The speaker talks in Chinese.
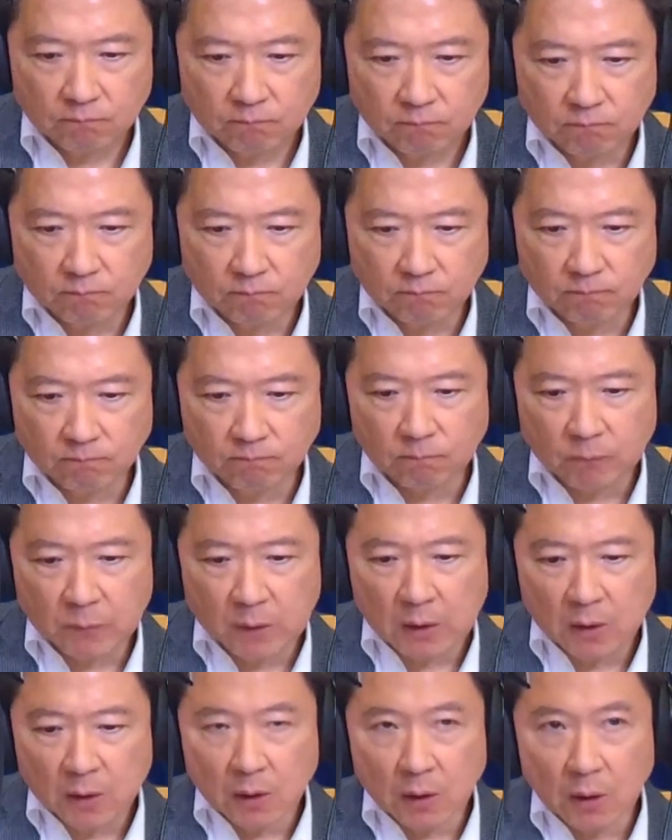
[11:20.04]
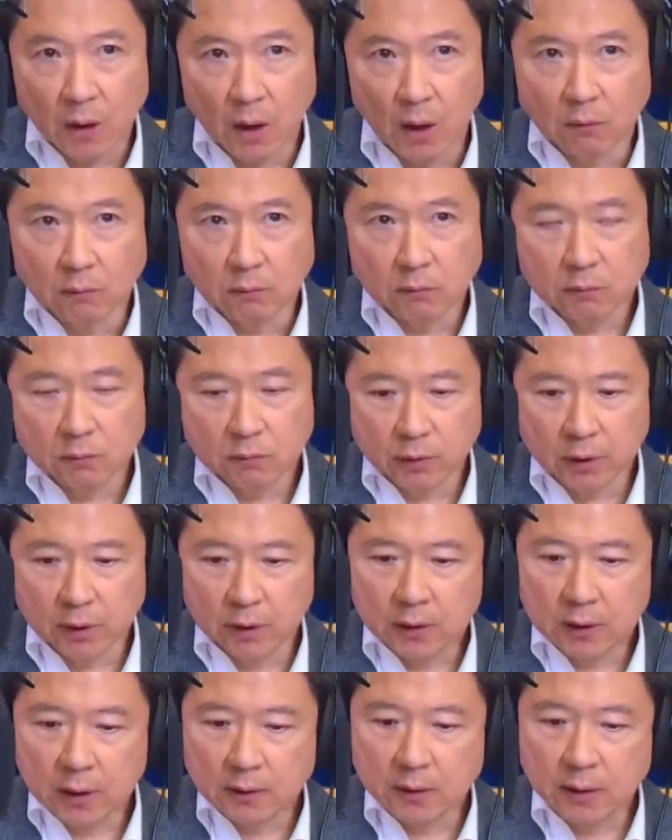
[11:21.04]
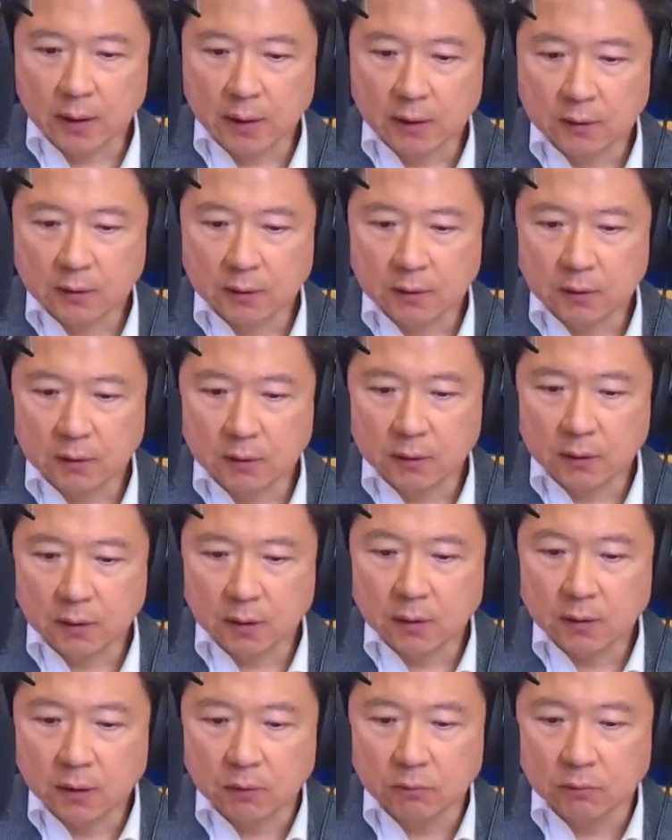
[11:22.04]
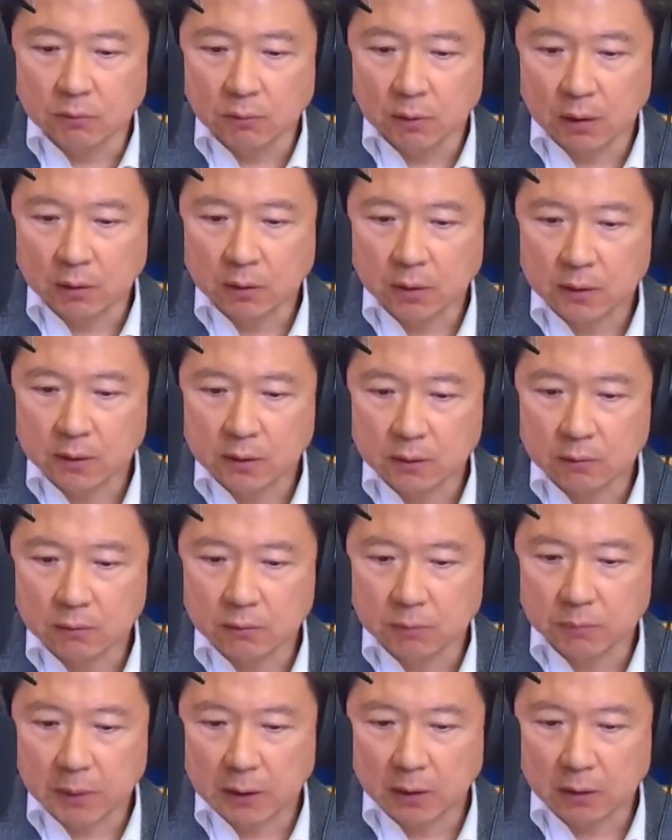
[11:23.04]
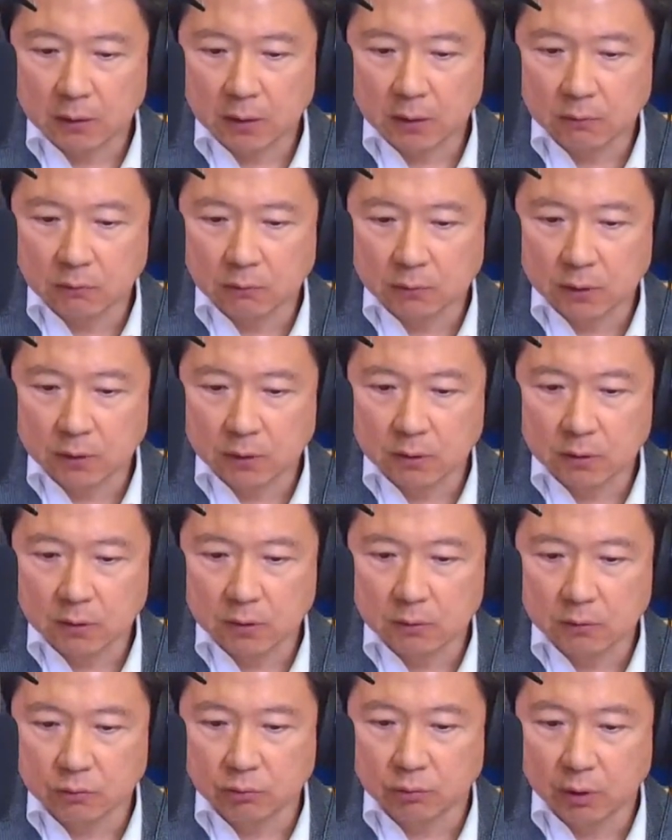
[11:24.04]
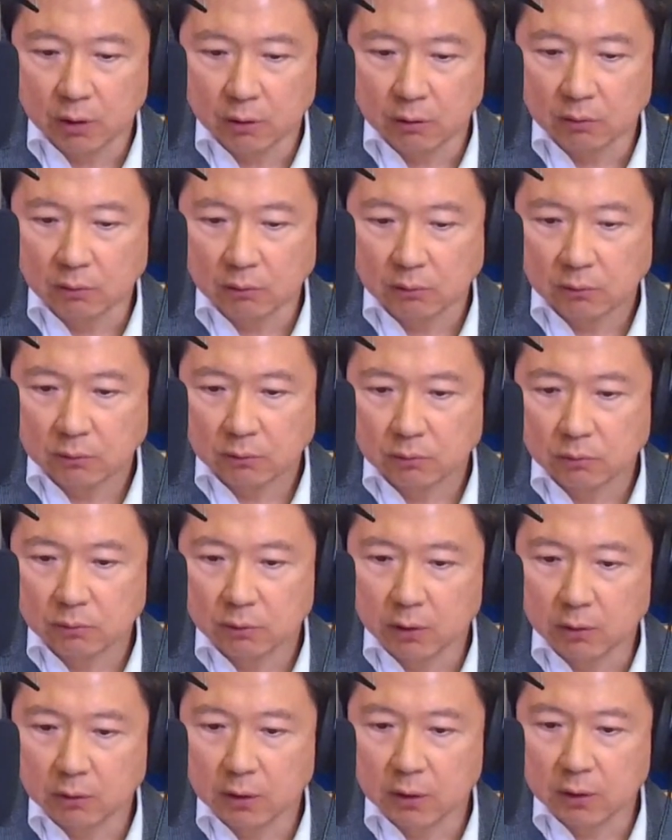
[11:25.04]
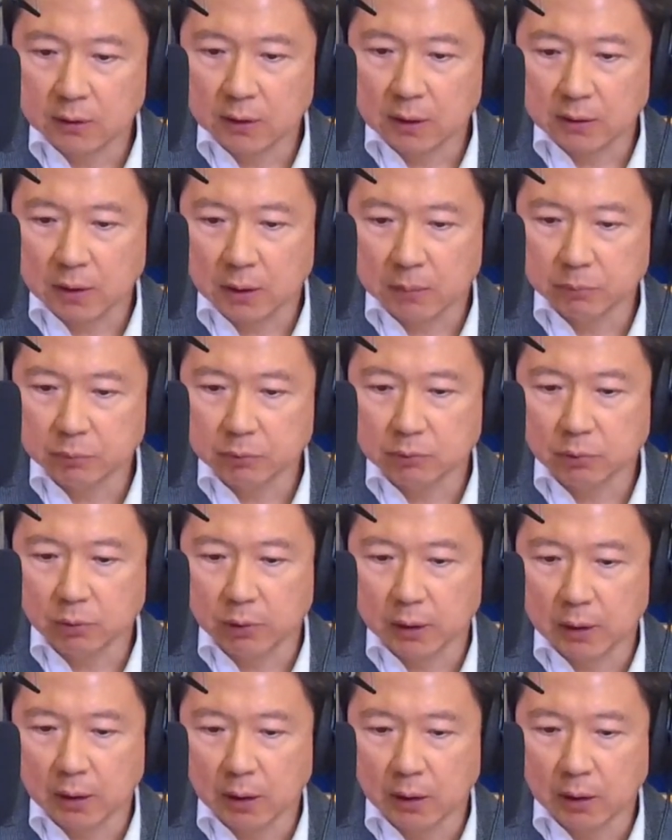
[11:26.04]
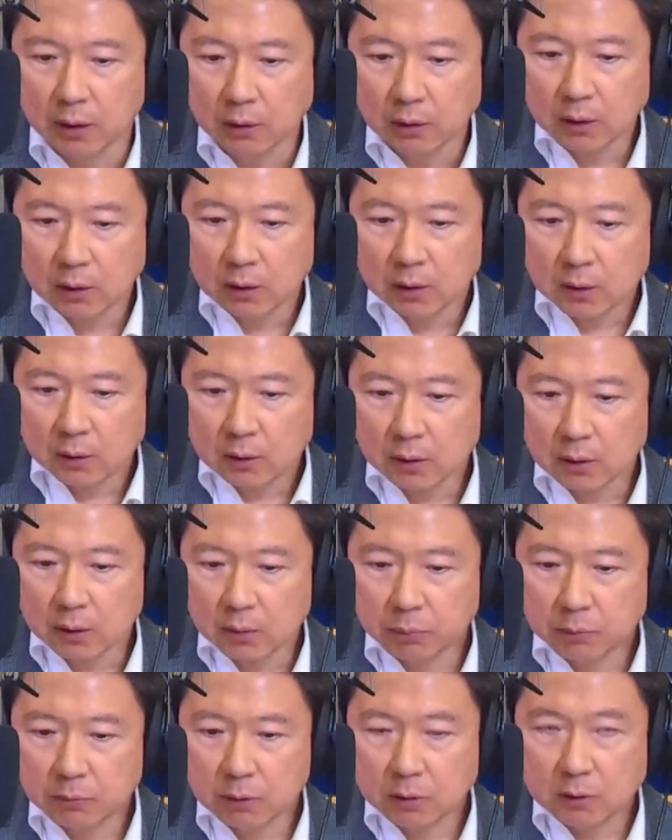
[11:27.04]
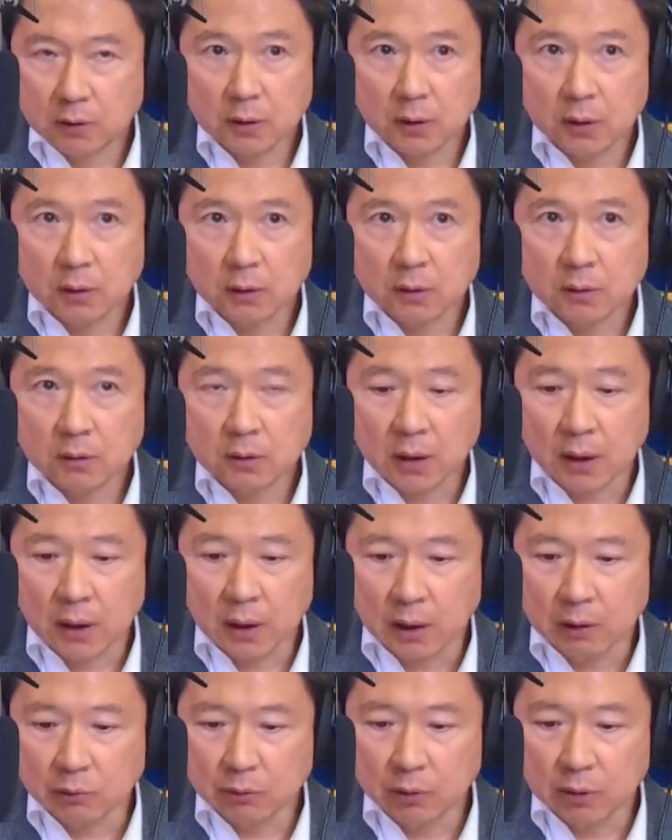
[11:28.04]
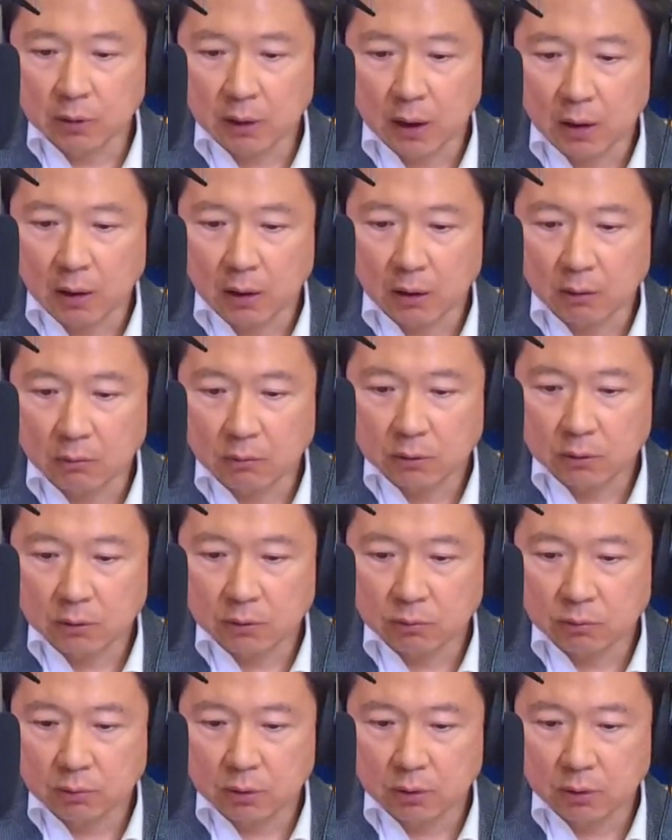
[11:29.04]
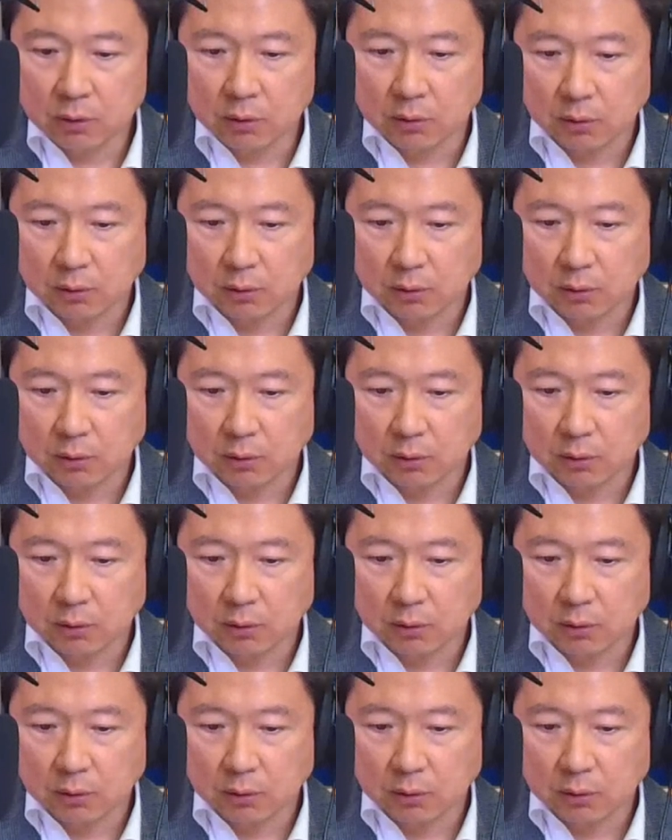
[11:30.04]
嗯，好，所以看起来是科技股、好电子股、半导体股是主流主流的上涨部队了哈。呃，不过今天像航运啊，哈，或者说